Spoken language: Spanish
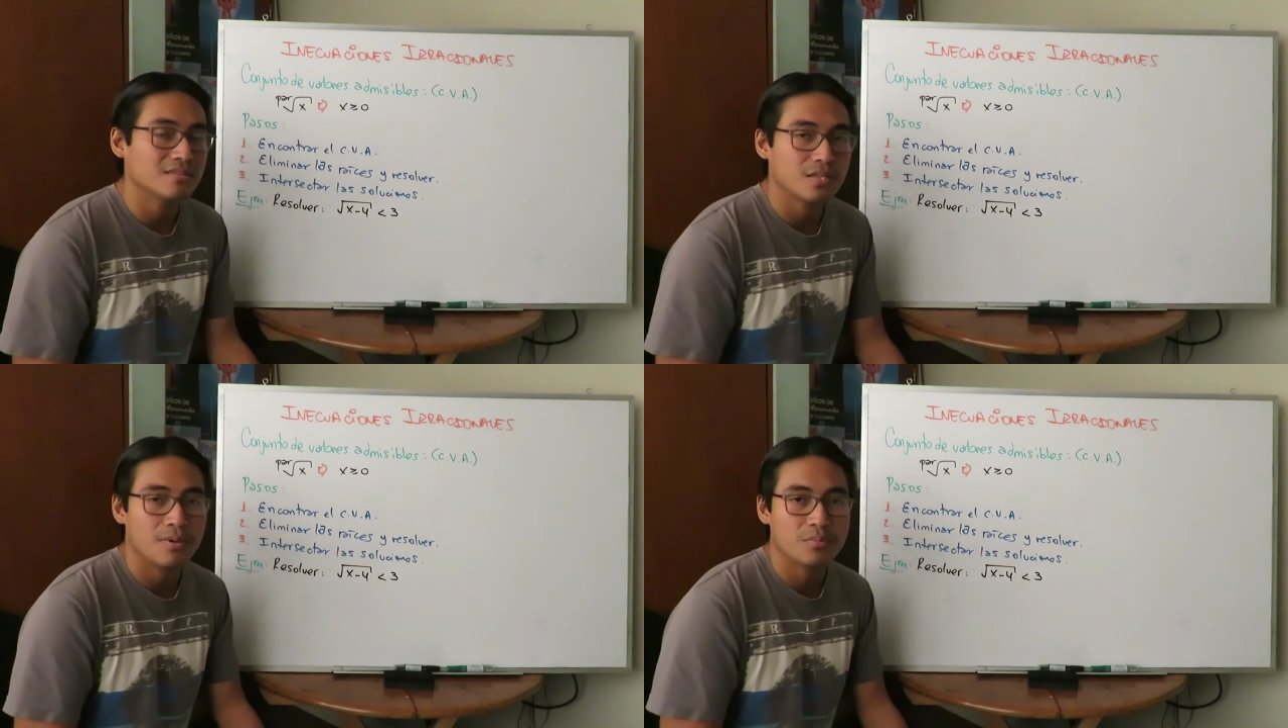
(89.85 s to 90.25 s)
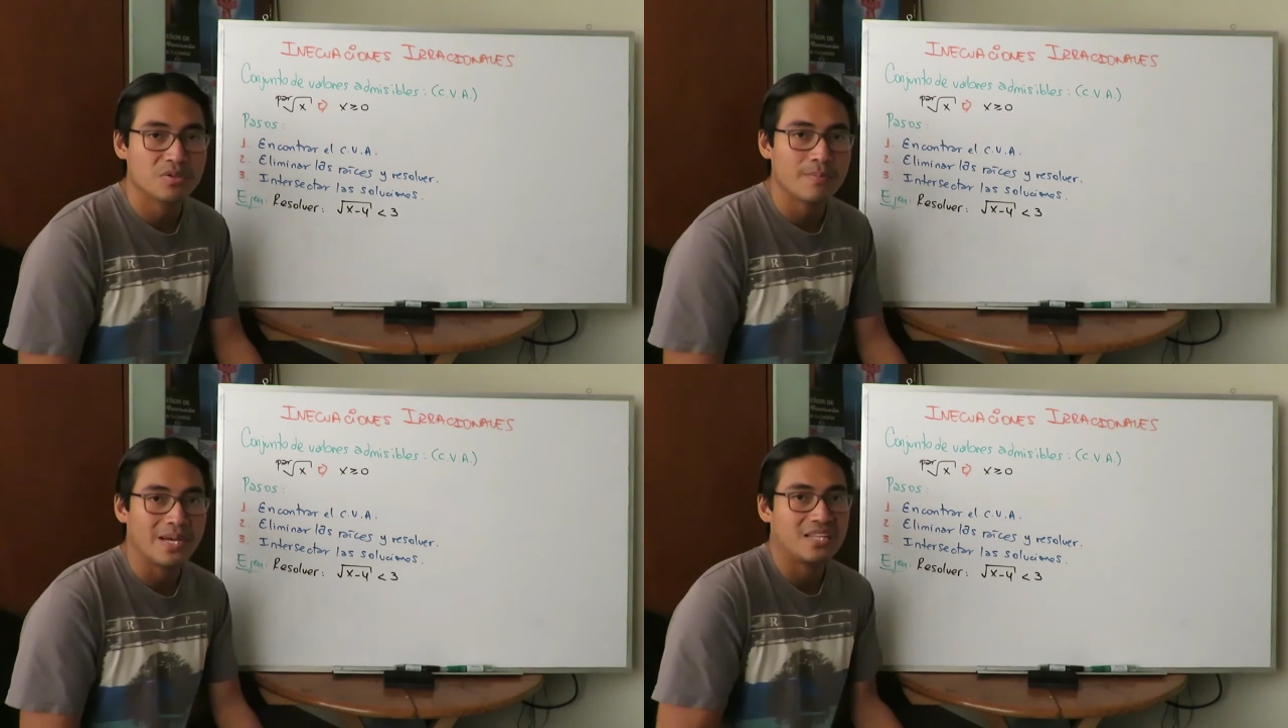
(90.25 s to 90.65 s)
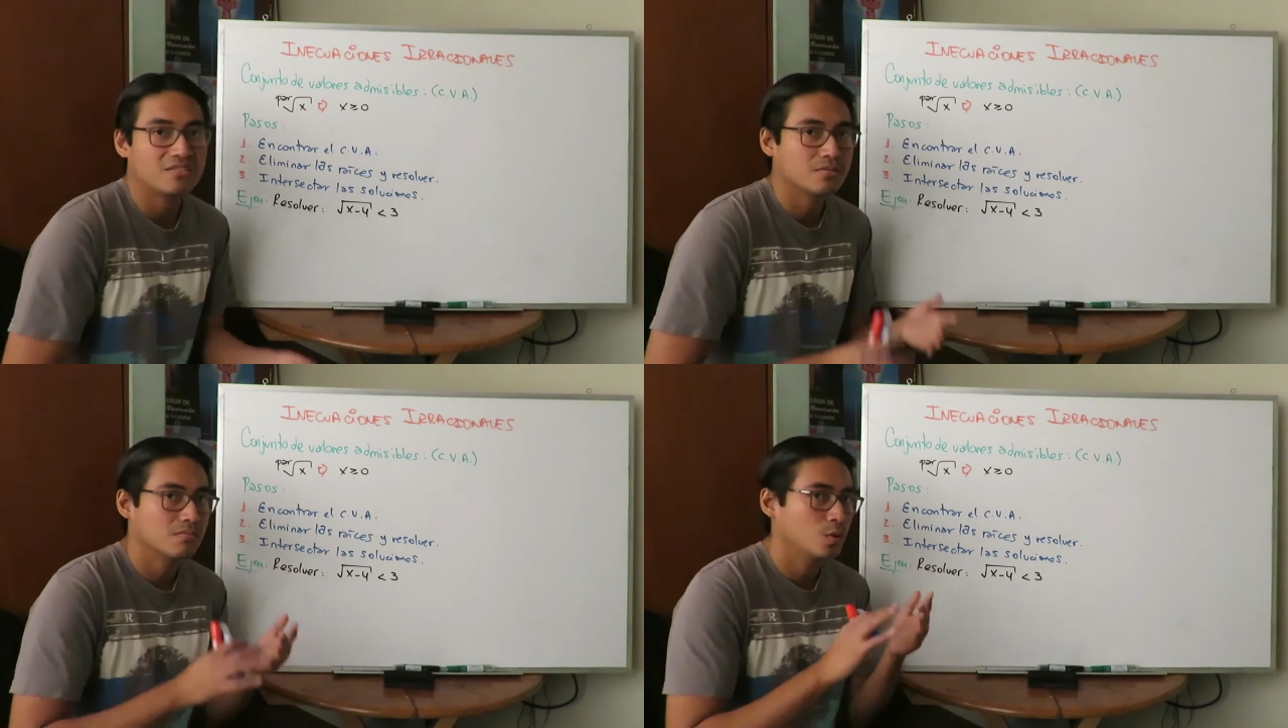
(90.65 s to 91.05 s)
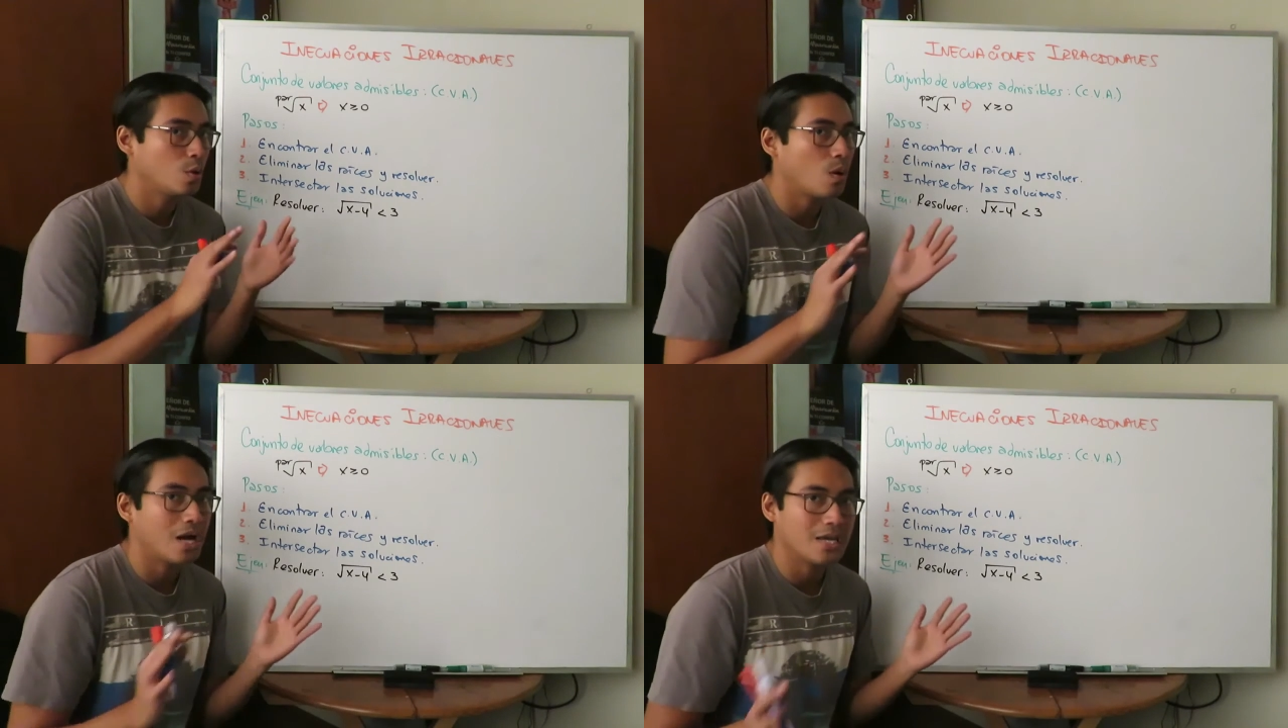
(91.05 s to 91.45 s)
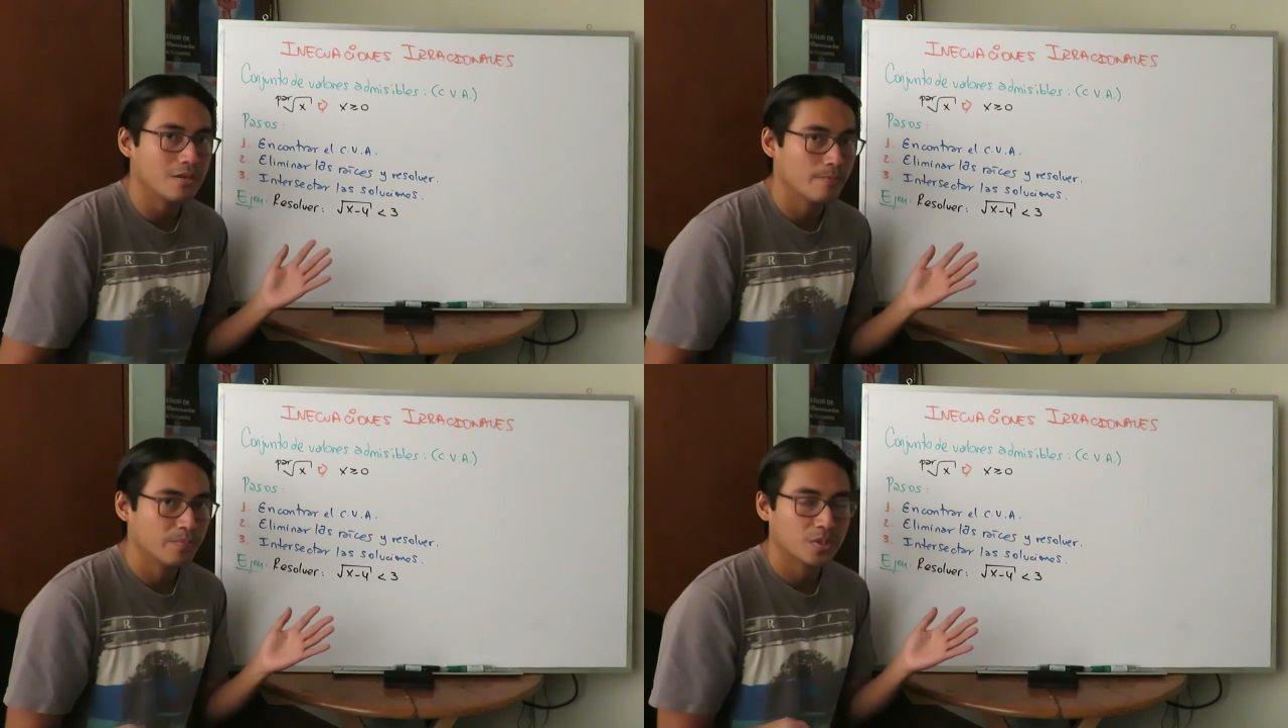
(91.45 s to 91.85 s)
Si vemos impares, no
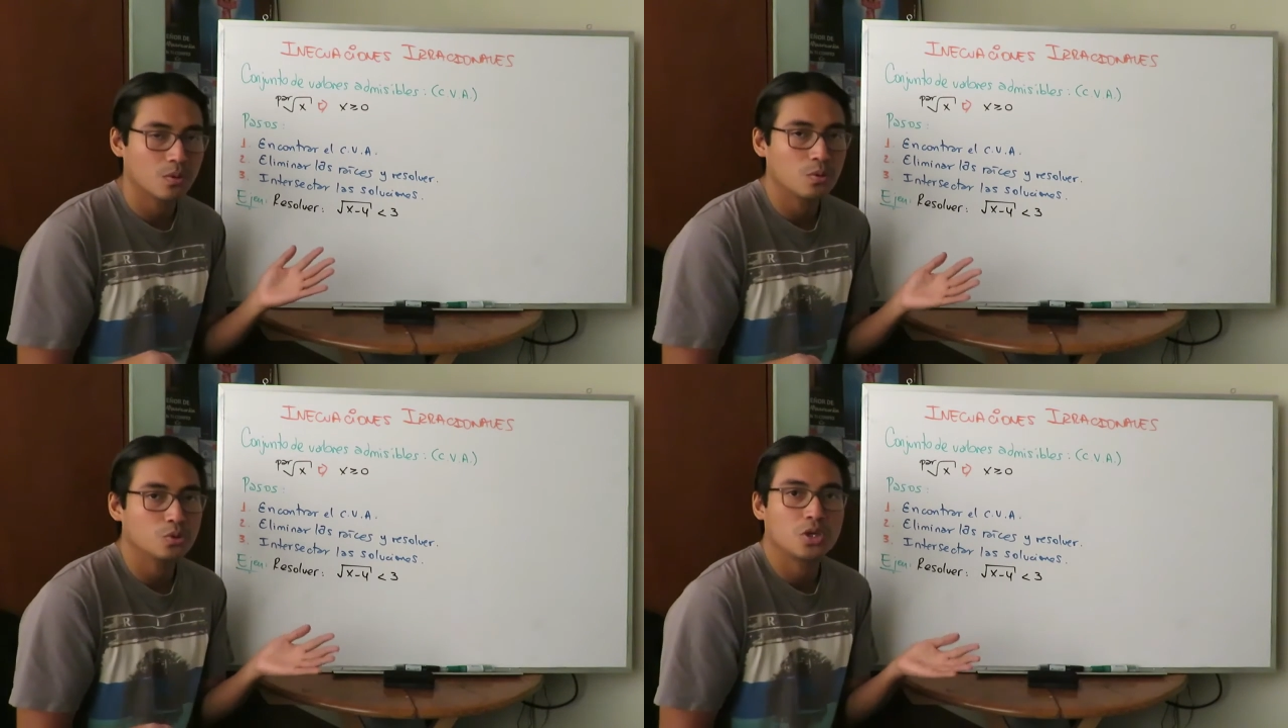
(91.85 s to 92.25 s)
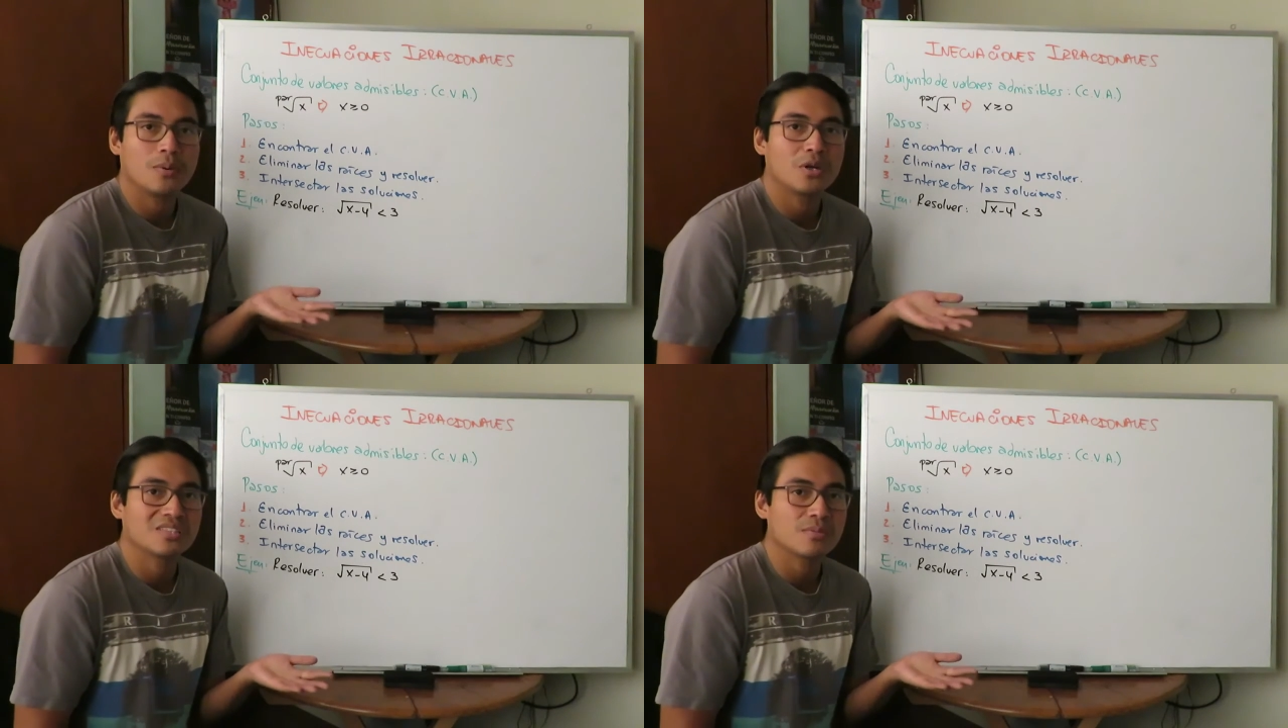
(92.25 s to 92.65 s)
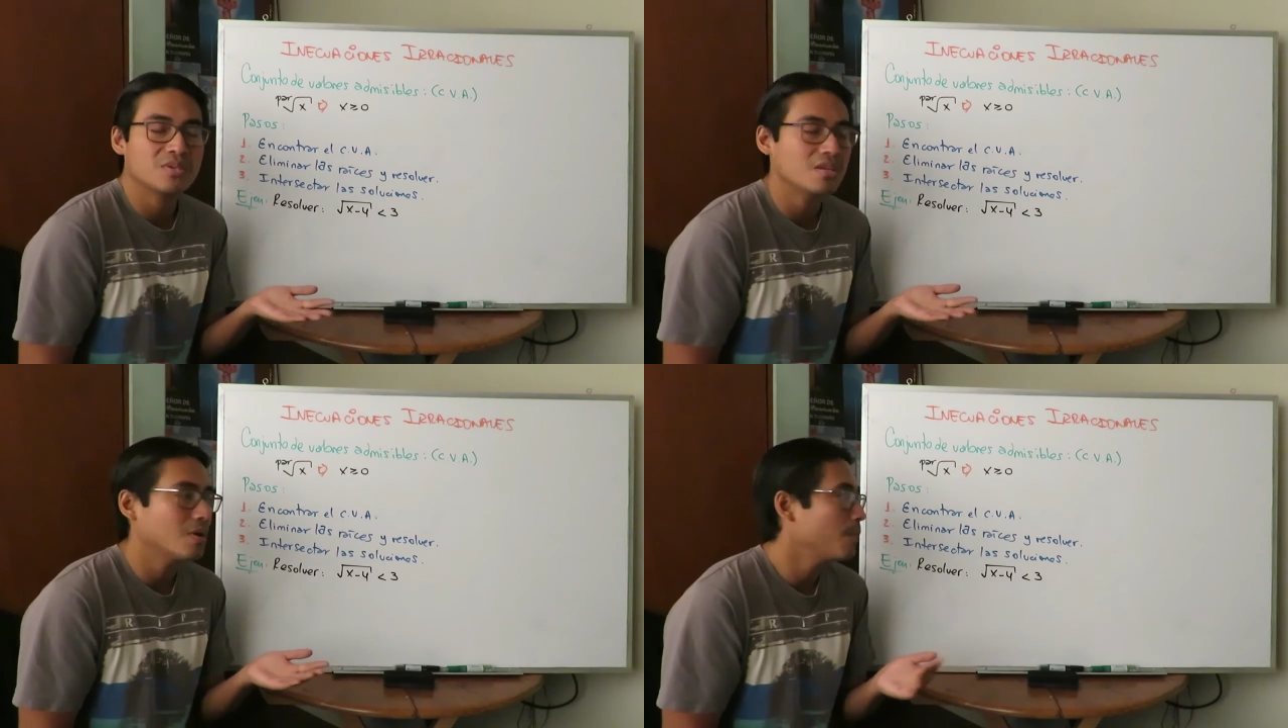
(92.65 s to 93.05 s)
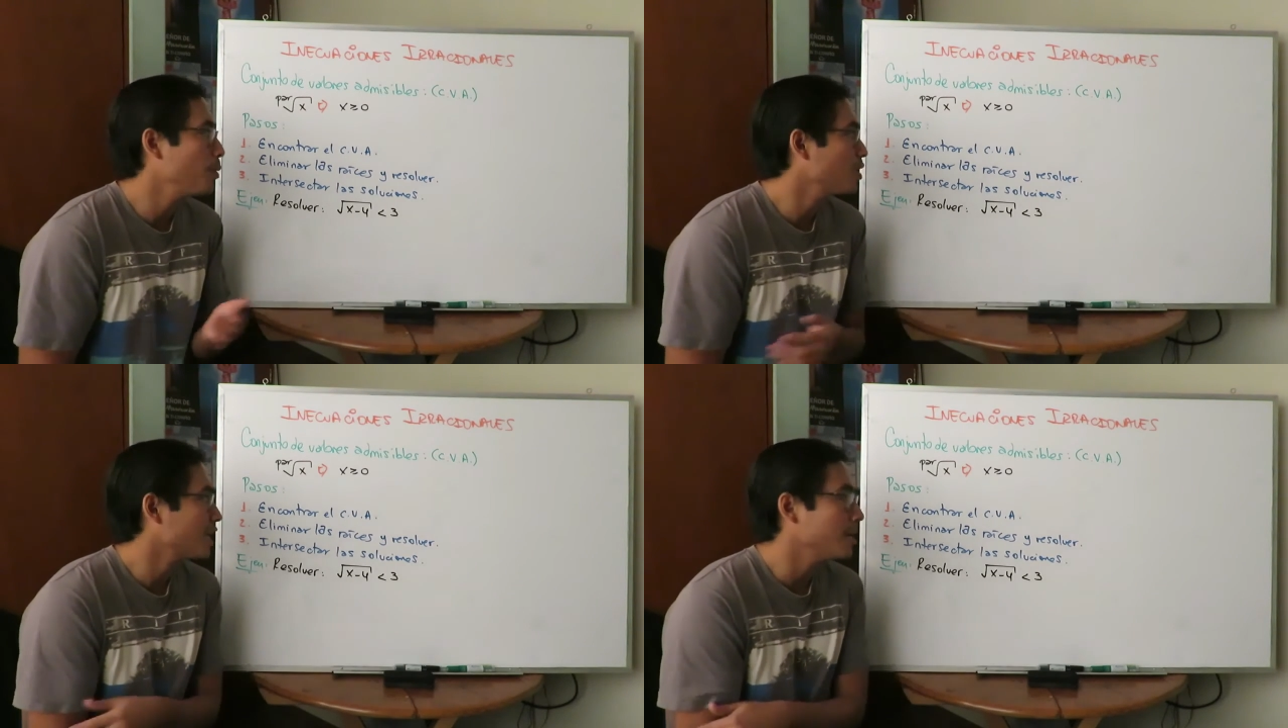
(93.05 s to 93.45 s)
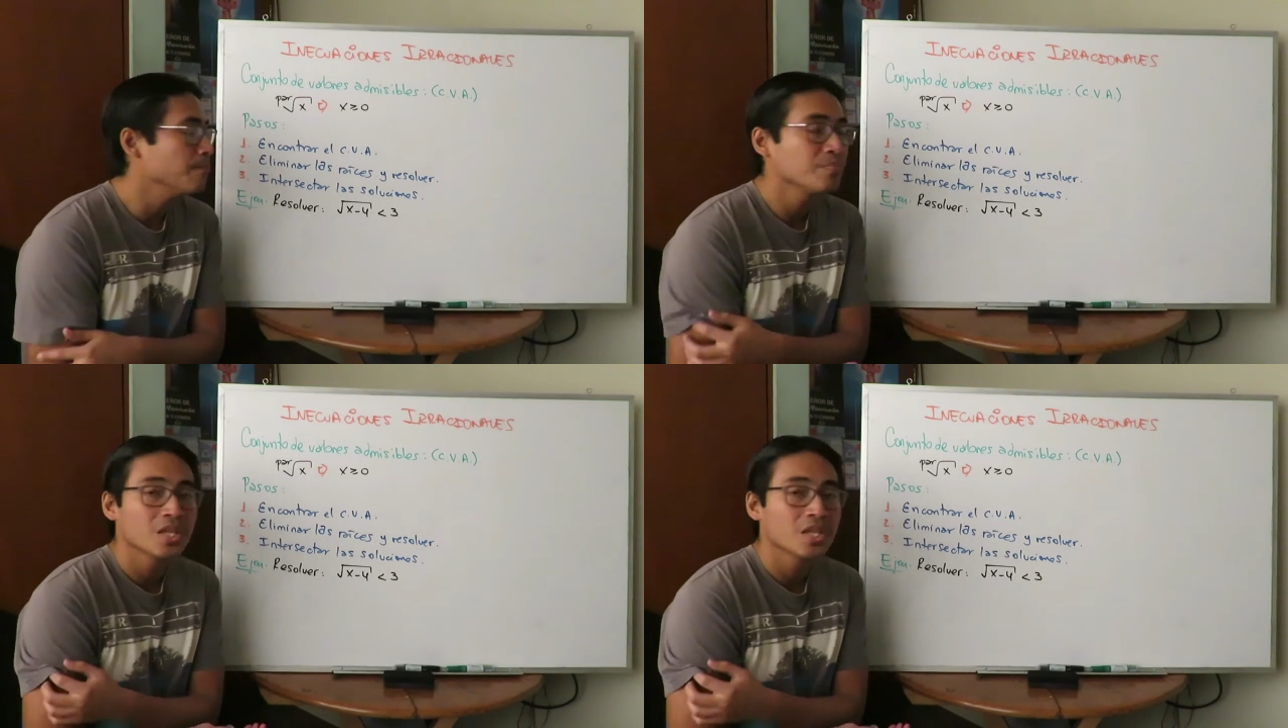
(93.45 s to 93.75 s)
hay conjunto de valores admisibles porque